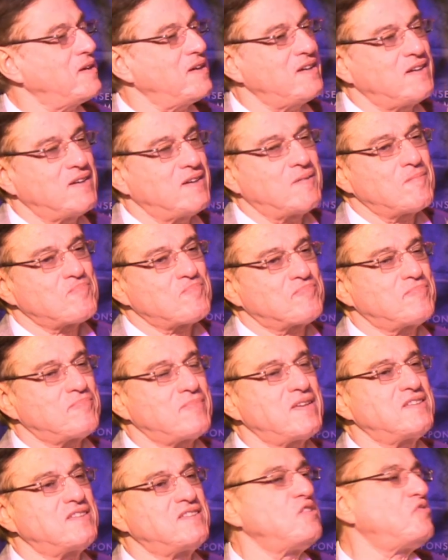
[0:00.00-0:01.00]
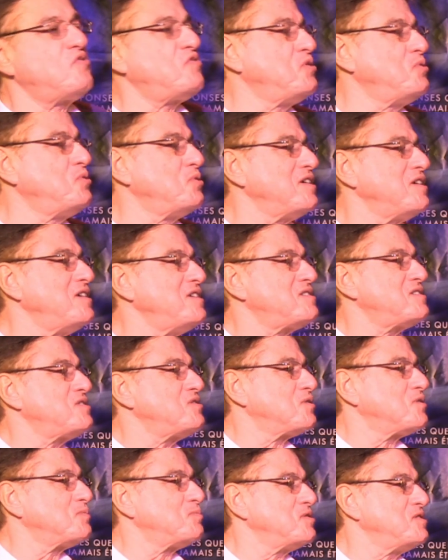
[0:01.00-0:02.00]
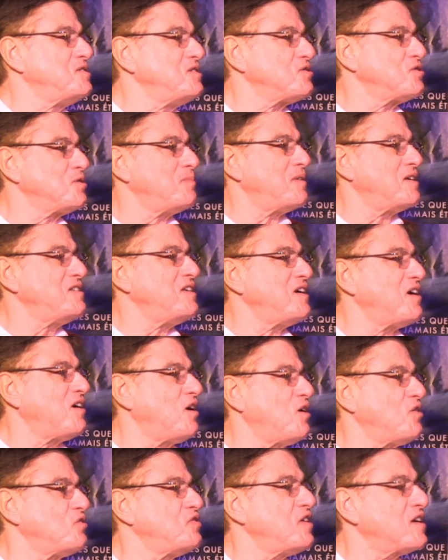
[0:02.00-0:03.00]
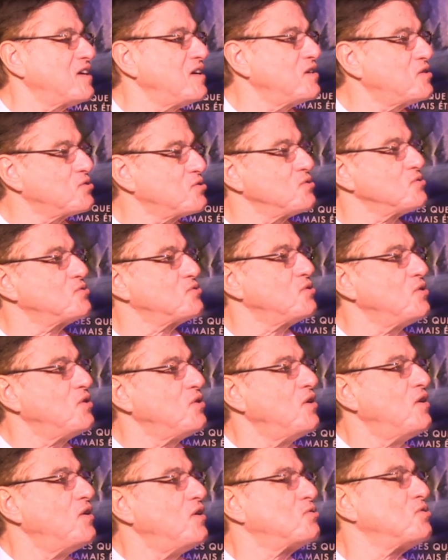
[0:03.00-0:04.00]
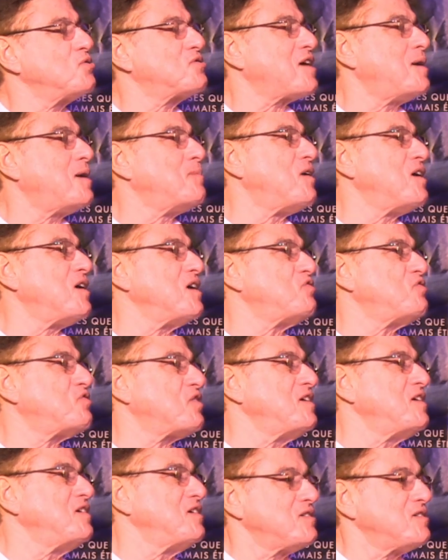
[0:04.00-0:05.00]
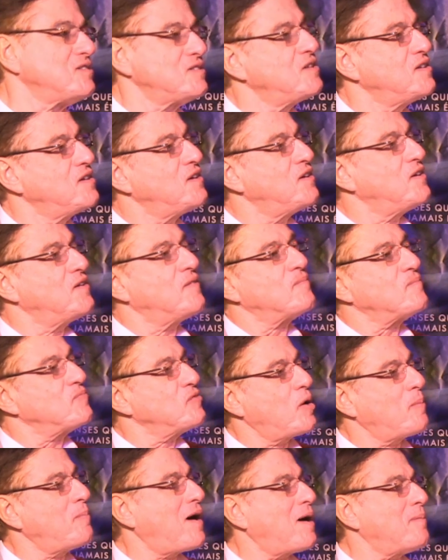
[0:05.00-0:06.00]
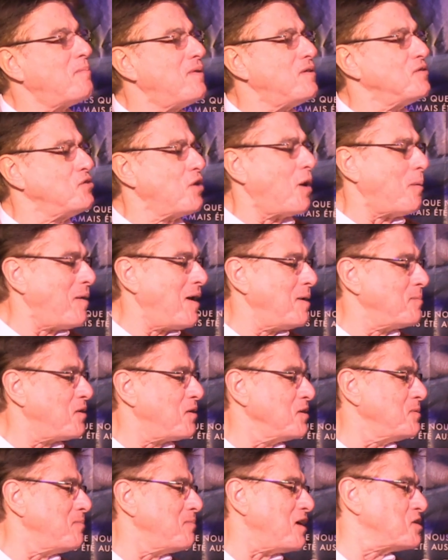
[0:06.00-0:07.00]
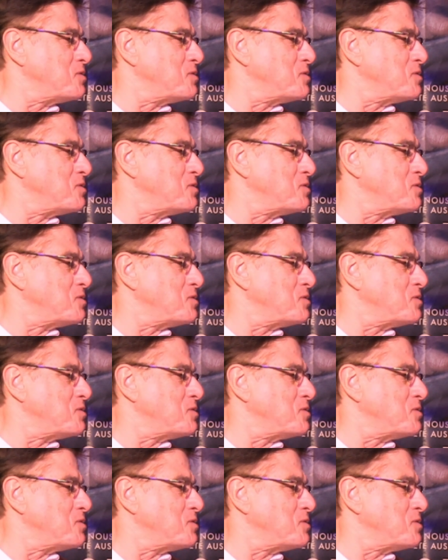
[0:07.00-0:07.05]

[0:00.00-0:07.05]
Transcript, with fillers: mais, mais défigurée, si on peut dire, de manière à en faire quelque chose de totalement effrayant Normalement, une